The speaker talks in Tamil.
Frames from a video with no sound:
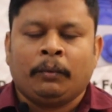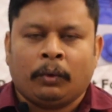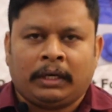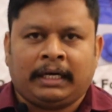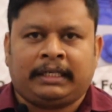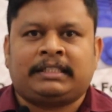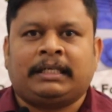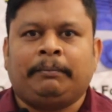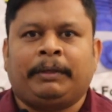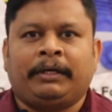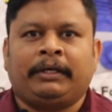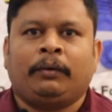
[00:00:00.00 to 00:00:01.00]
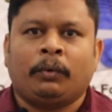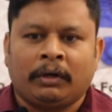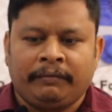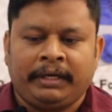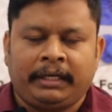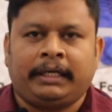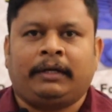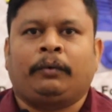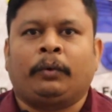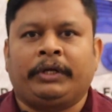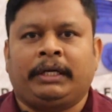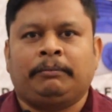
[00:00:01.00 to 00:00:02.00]
உங்கள் அட்ரஸ் சென்ட் பண்ணுங்கள் உங்கள் வீட்டுக்கே
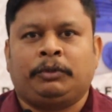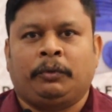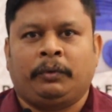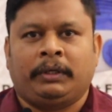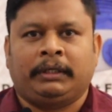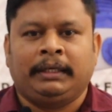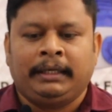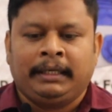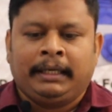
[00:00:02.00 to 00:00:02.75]
நாங்கள் கொரியர் அமுச்சு விடுவோம் நாங்கள்